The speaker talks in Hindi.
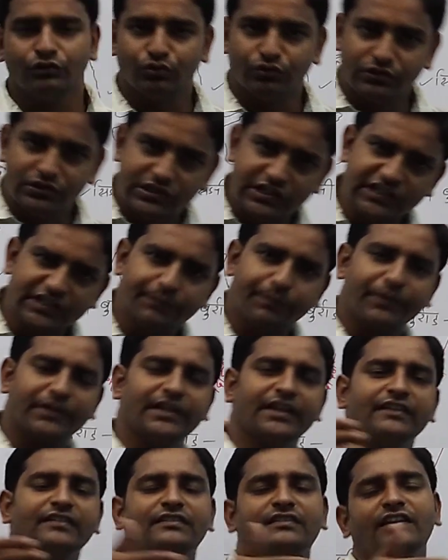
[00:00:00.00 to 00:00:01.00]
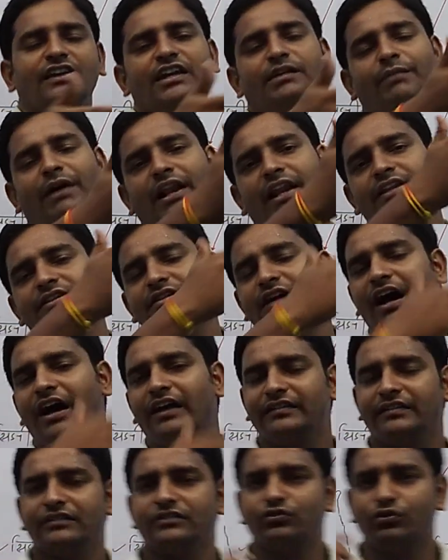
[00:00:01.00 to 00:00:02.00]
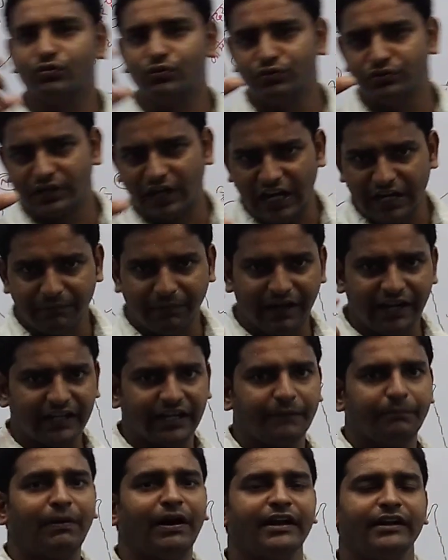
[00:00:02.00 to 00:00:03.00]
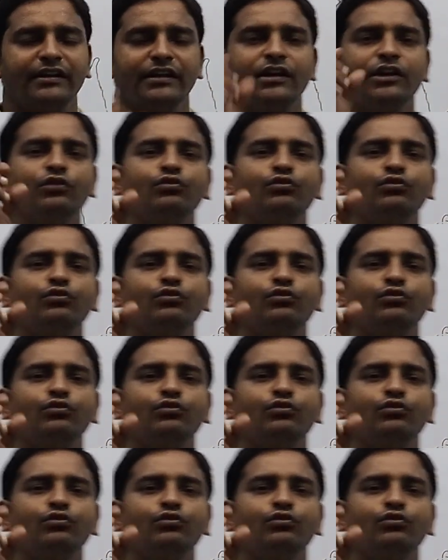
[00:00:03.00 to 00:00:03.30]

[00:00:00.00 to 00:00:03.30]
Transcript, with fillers: तो जिस प्रदेश से हिमालय जहाँ से जो गुजरा हिमालय का पार्ट